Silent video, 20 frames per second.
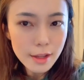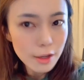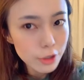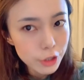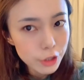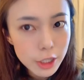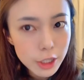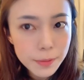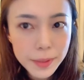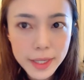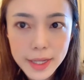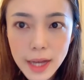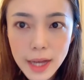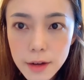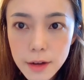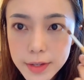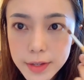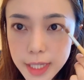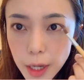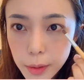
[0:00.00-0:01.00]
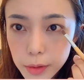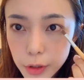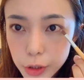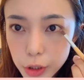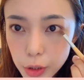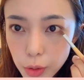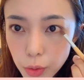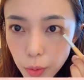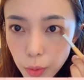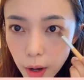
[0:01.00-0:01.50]
视频啊，分享我的
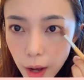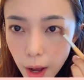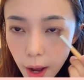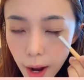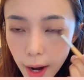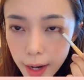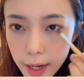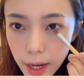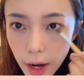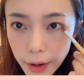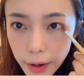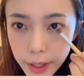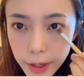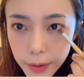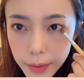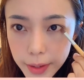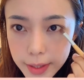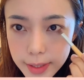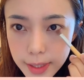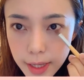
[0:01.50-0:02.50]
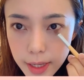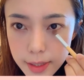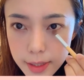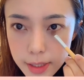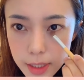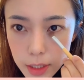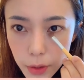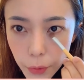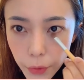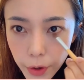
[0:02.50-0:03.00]
生活，然后也有一些
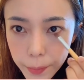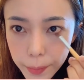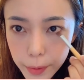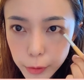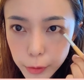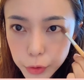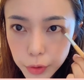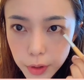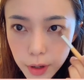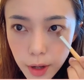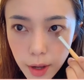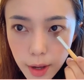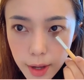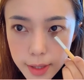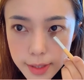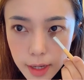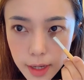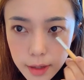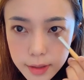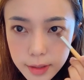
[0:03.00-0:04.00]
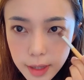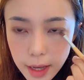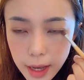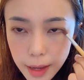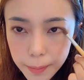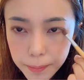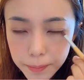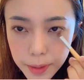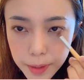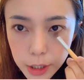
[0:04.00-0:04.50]
机会，比如说像
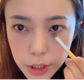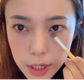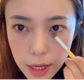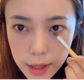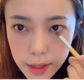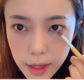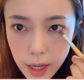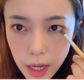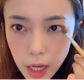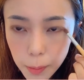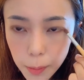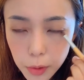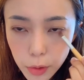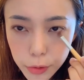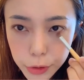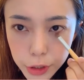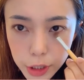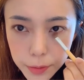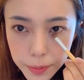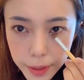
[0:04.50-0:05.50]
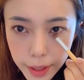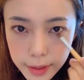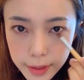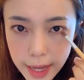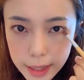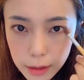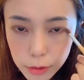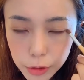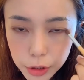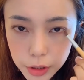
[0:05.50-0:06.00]
在 B 站 upload 视频，大
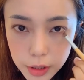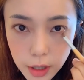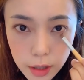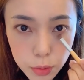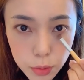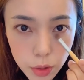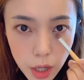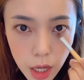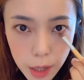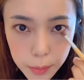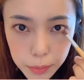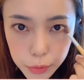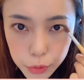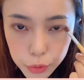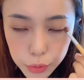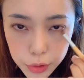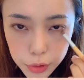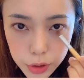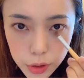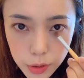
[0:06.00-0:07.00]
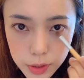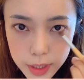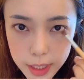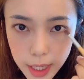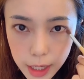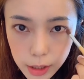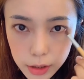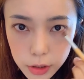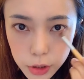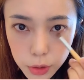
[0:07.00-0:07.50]
家都知道做 up 主是有
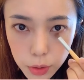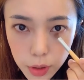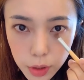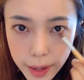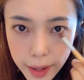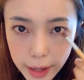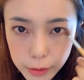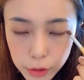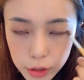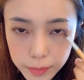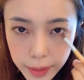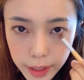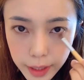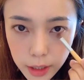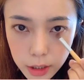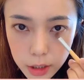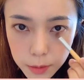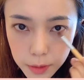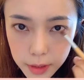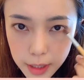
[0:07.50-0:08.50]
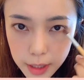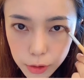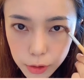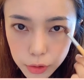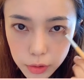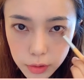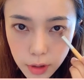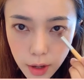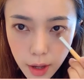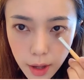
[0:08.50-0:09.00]
钱收的嘛，就是每个视频当
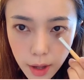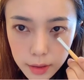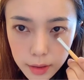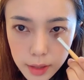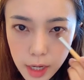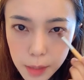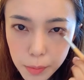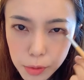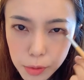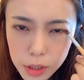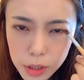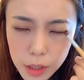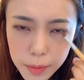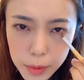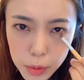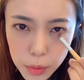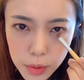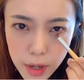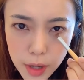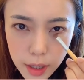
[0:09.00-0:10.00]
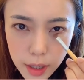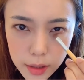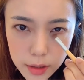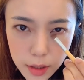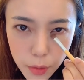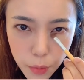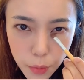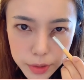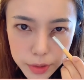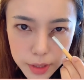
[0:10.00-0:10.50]
中，当然不是特别多了，可
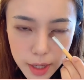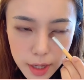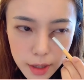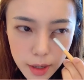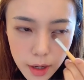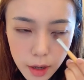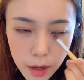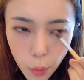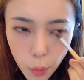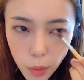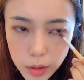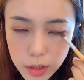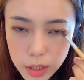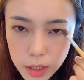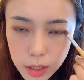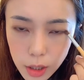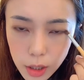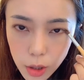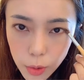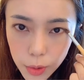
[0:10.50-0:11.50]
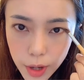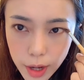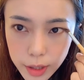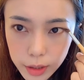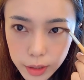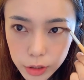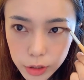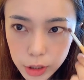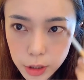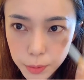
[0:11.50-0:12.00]
能我像我自己的流量，一
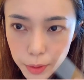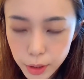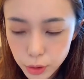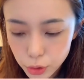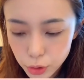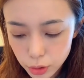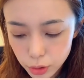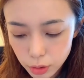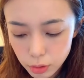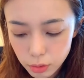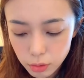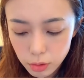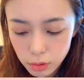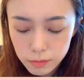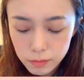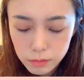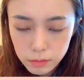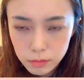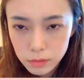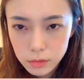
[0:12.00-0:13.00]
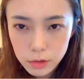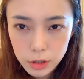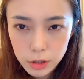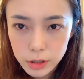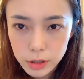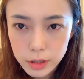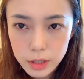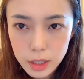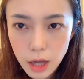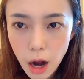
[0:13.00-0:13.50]
个视频只有
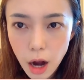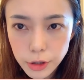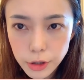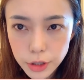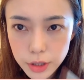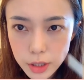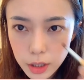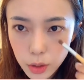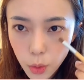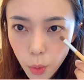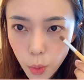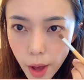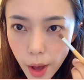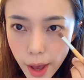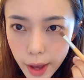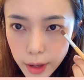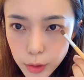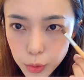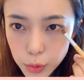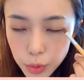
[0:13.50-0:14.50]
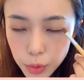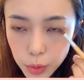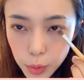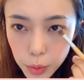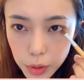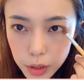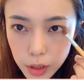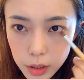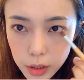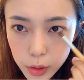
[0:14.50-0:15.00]
十几、二十几块，最
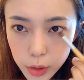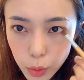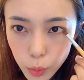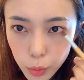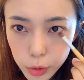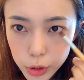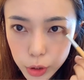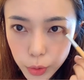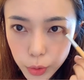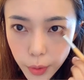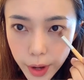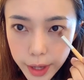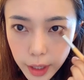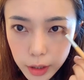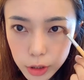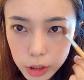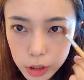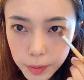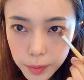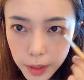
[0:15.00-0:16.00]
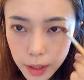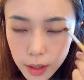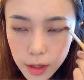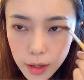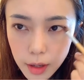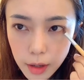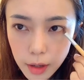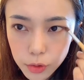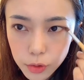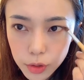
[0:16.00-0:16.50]
多的可能就五十块一个视频，
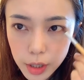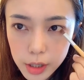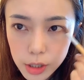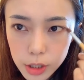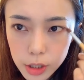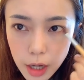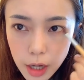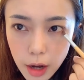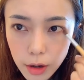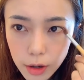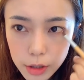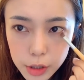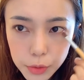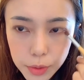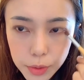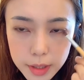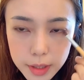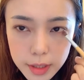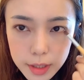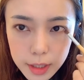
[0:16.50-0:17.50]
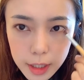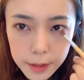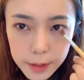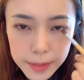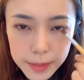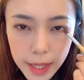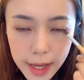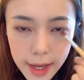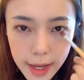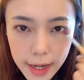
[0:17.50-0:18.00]
就很少。可是我自己
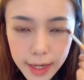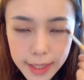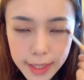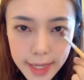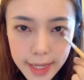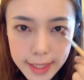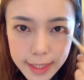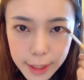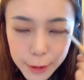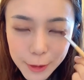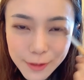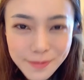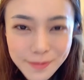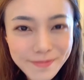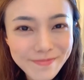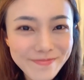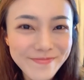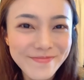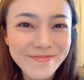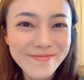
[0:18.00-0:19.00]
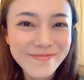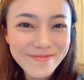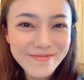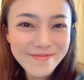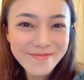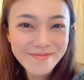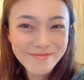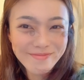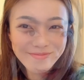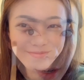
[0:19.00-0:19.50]
乐在其中，嗯。
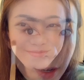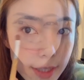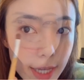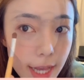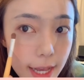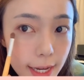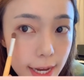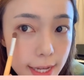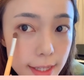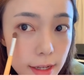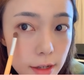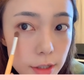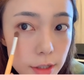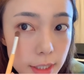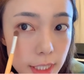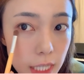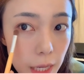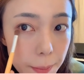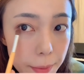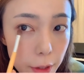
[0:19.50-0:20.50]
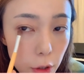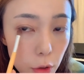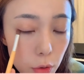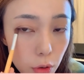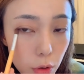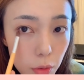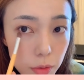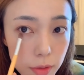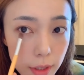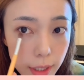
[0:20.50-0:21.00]
好，大家看到这个下面红
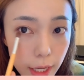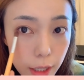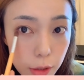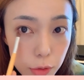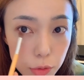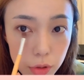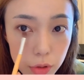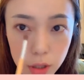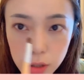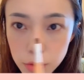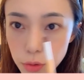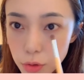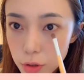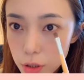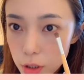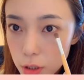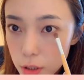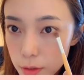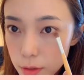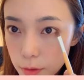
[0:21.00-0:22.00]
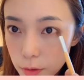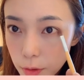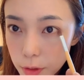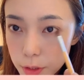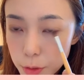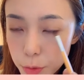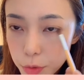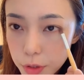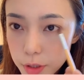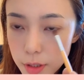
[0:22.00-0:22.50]
红的感觉，就是我
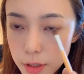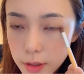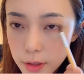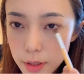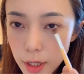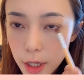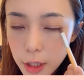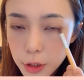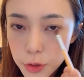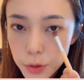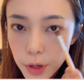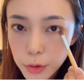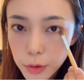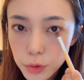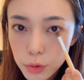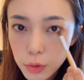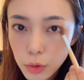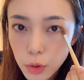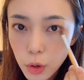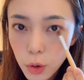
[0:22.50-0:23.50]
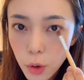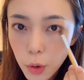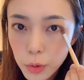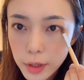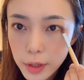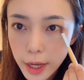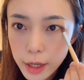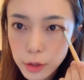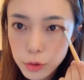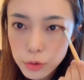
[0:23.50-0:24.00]
最近挺喜欢这种红红
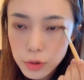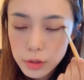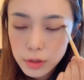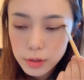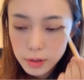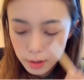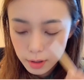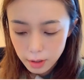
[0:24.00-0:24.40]
的感觉的。